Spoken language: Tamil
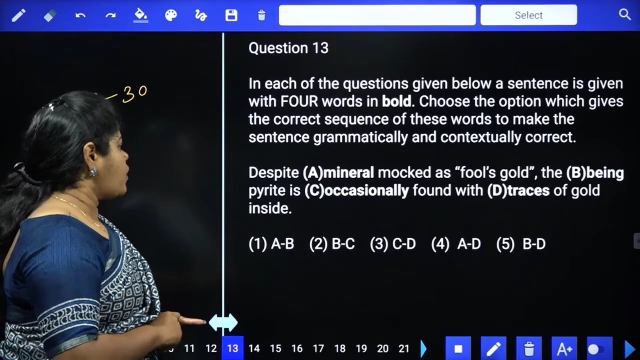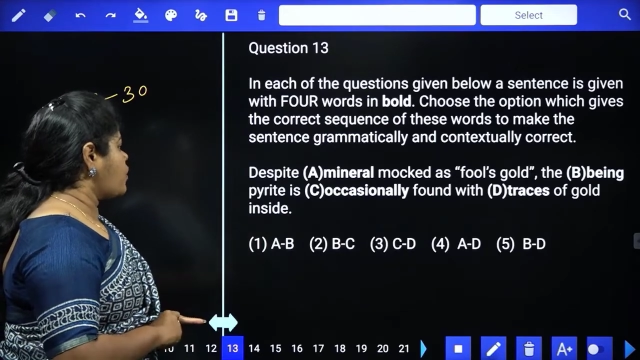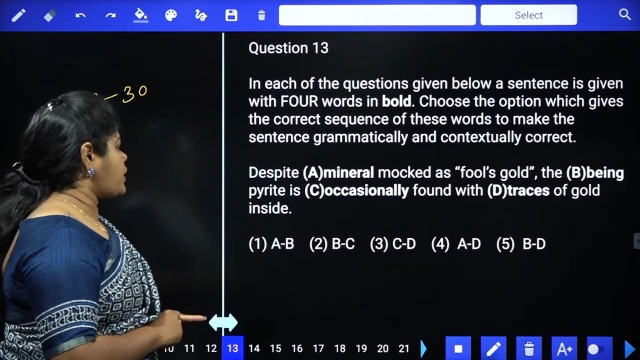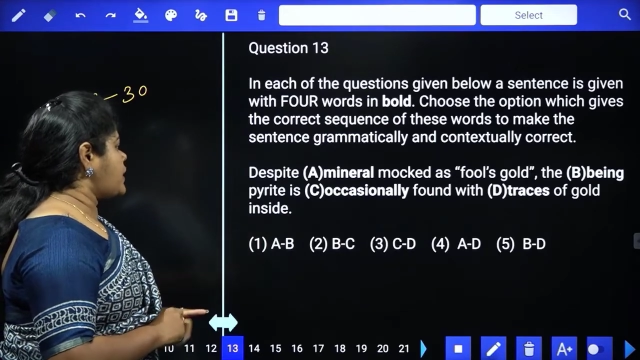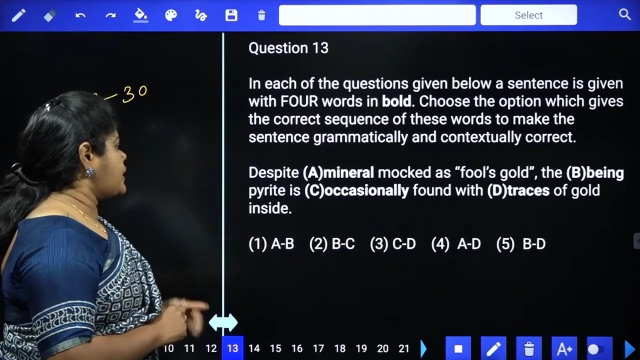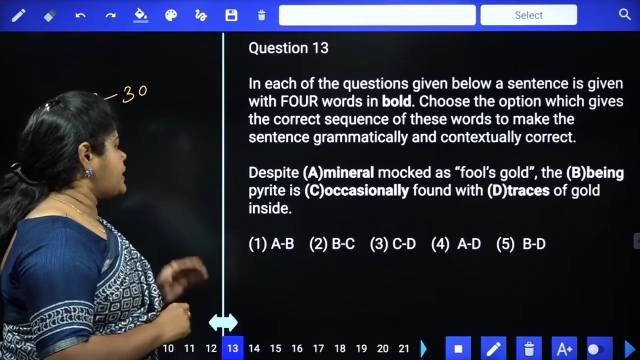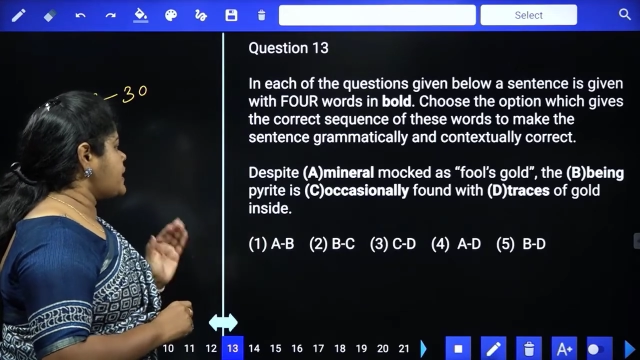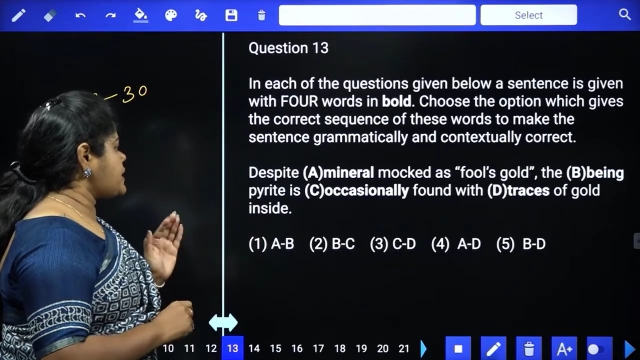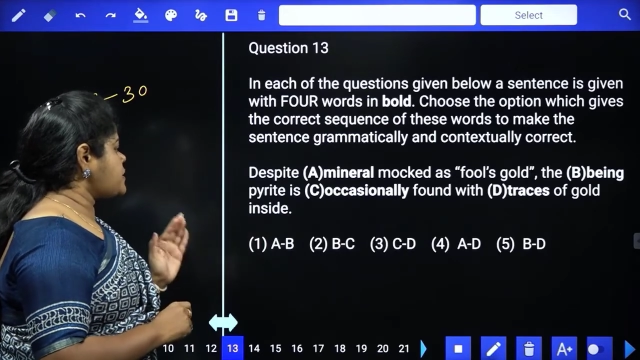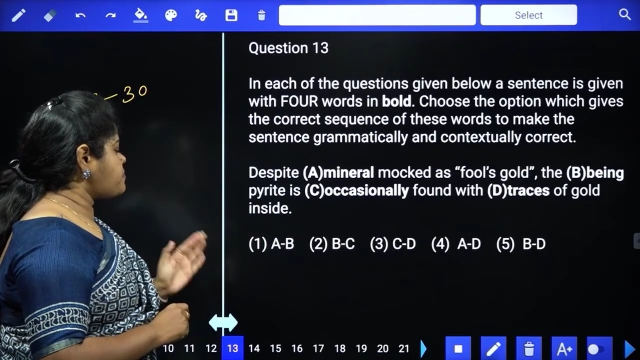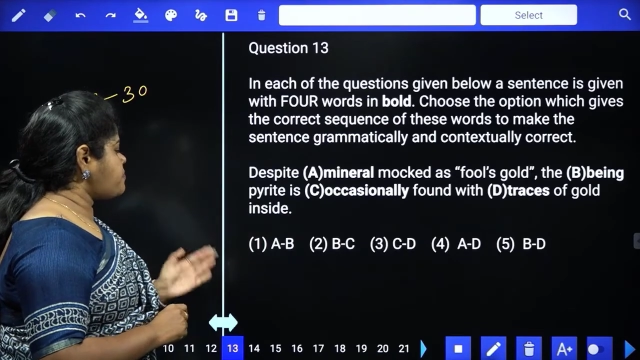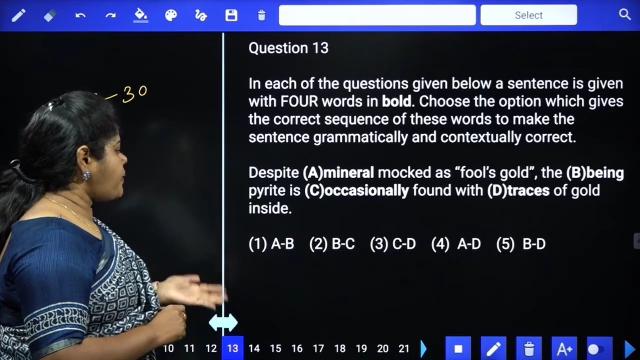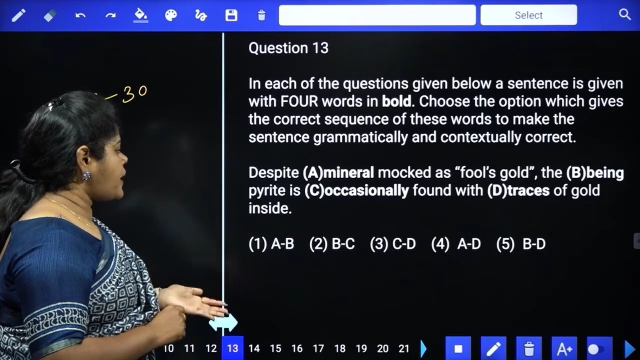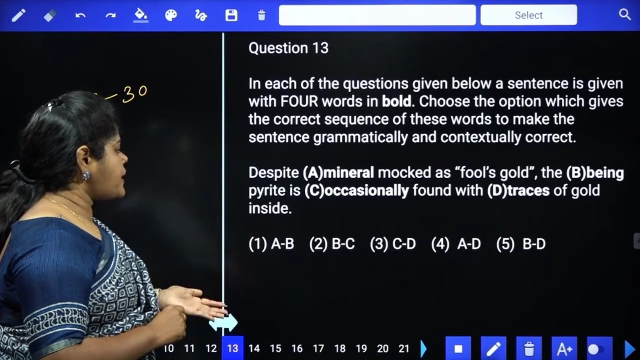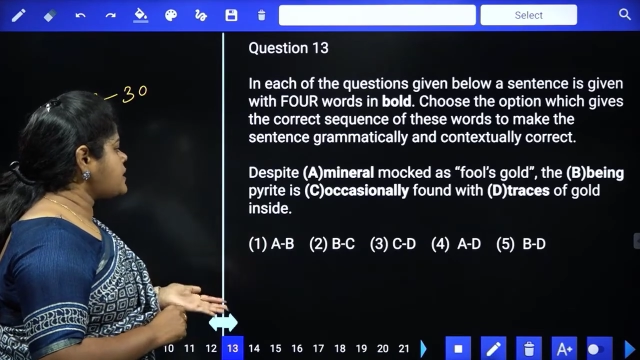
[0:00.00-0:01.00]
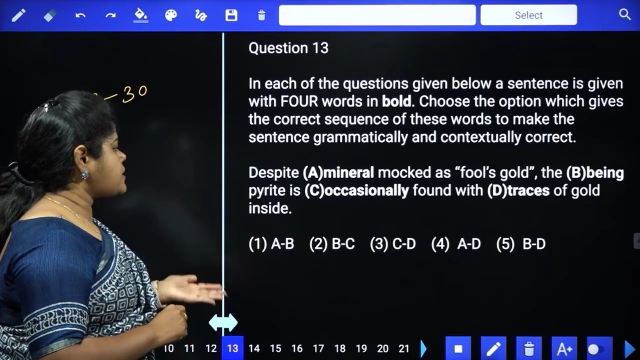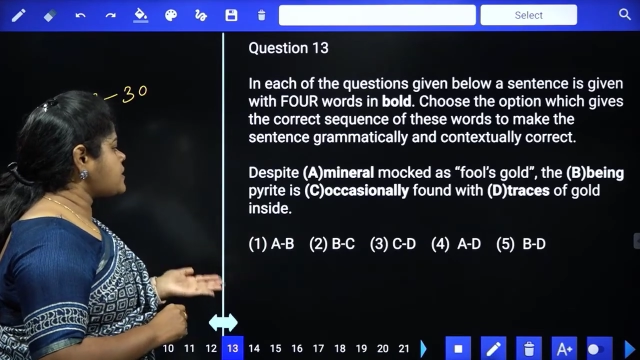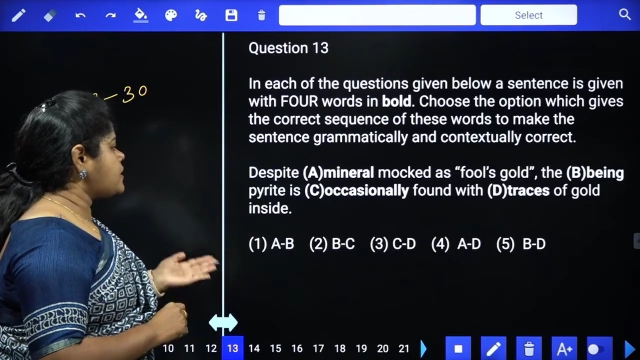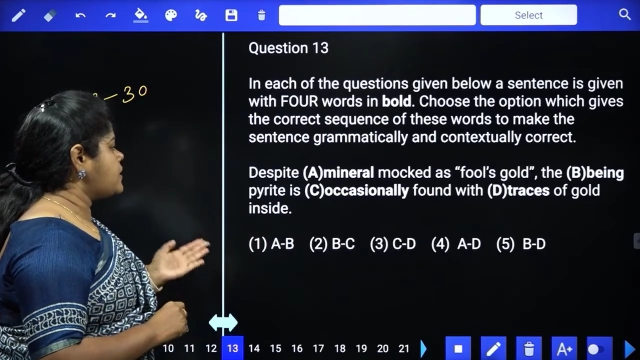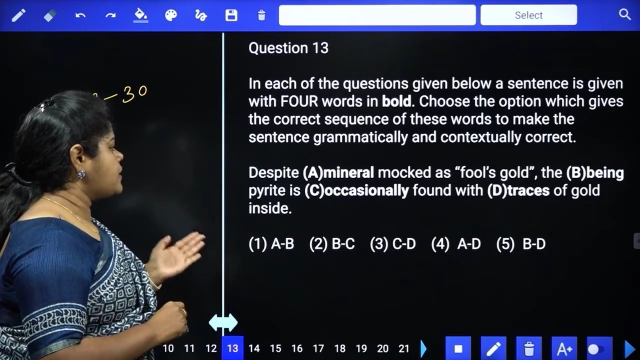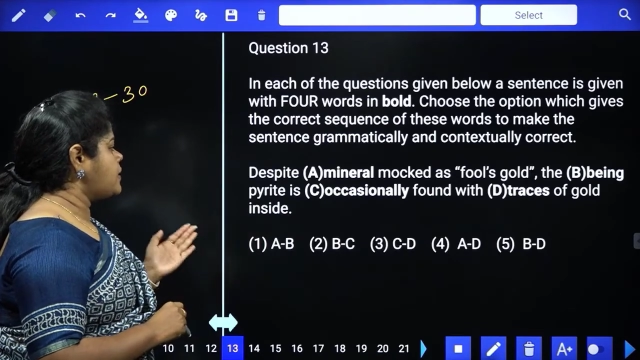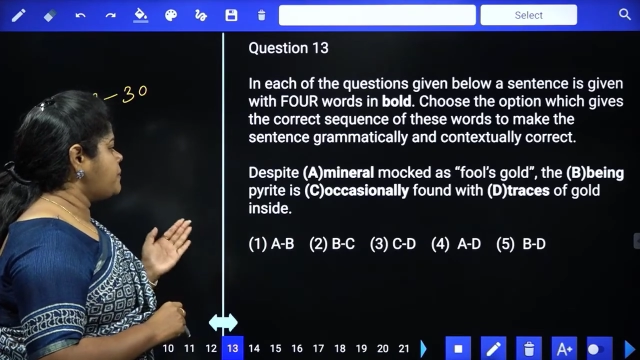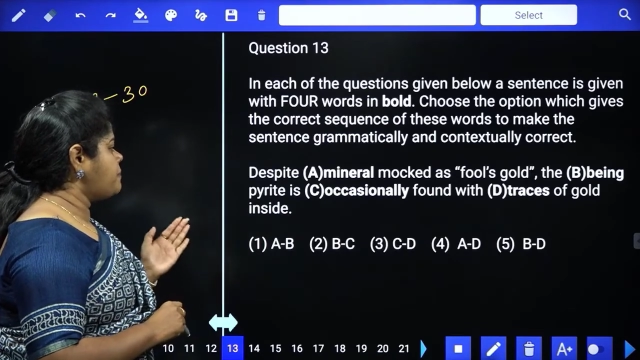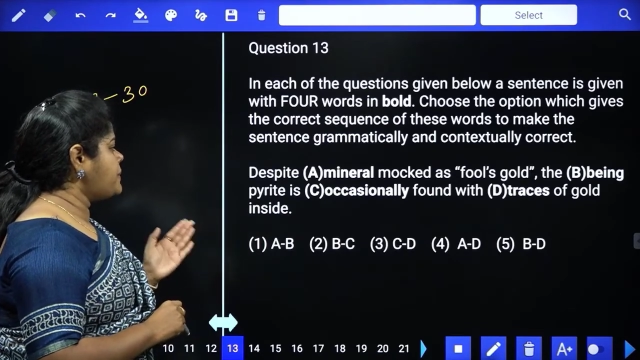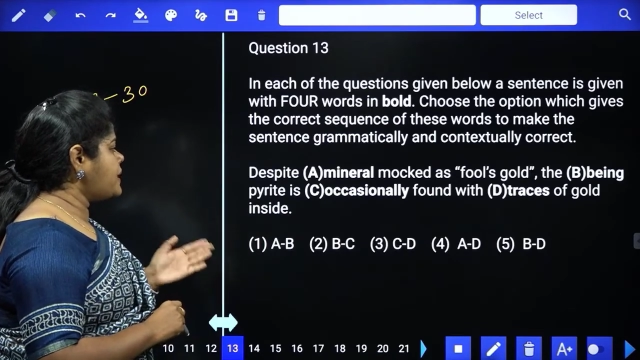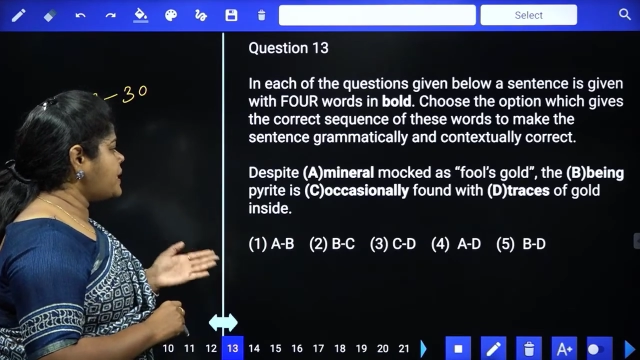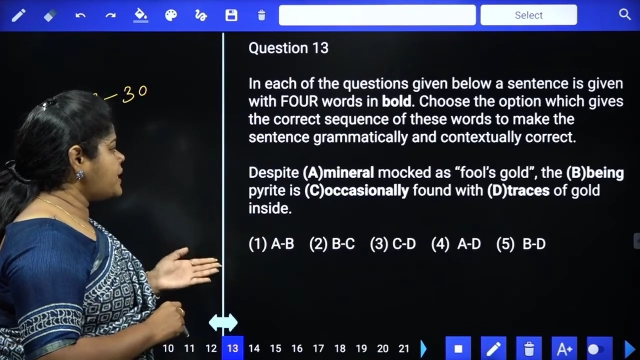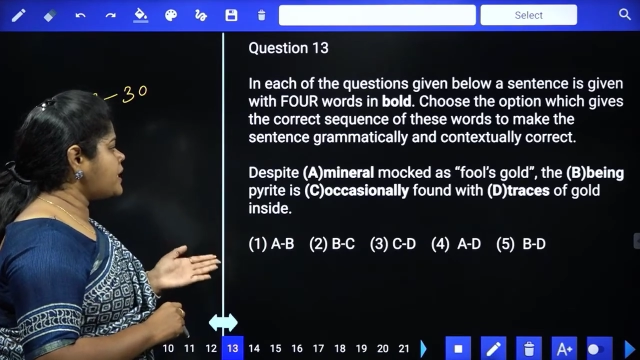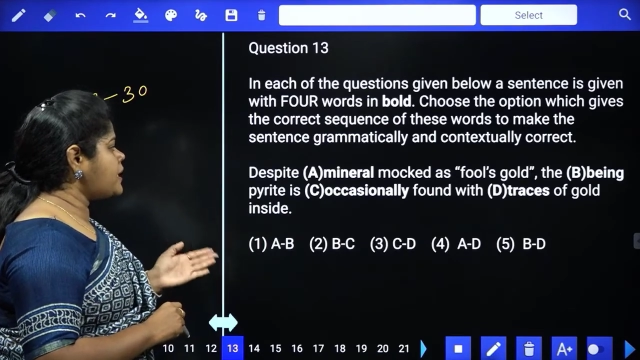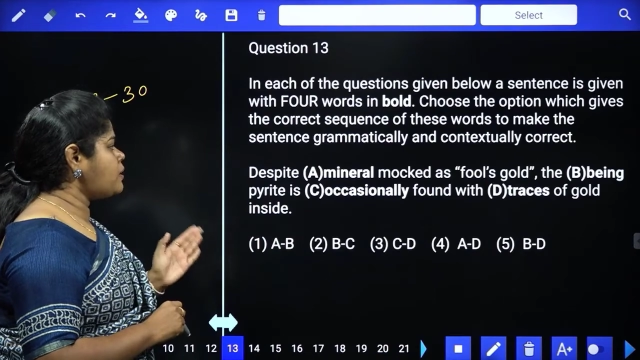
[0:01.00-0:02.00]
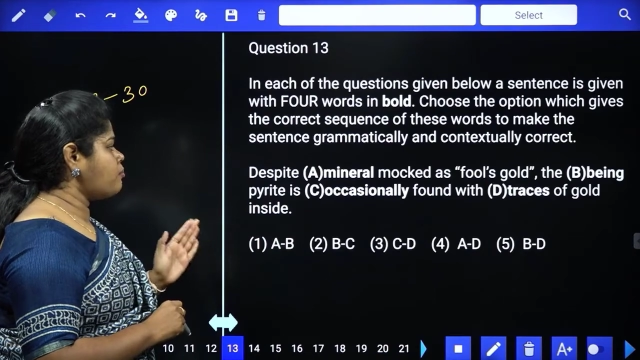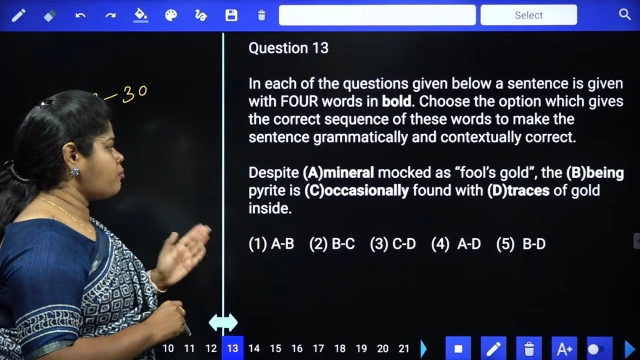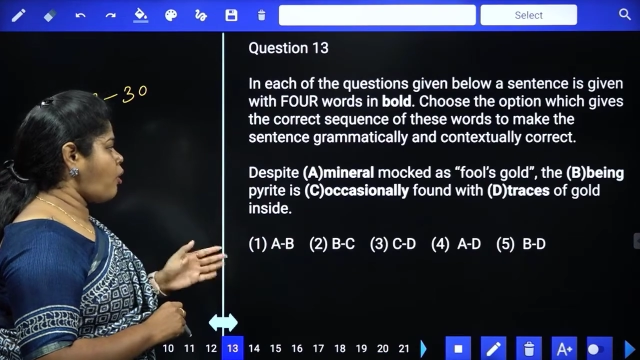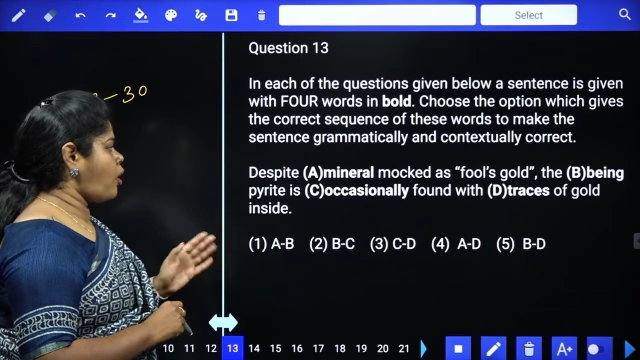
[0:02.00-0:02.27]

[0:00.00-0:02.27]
ஓகே டெஸ்பைட் மினரல்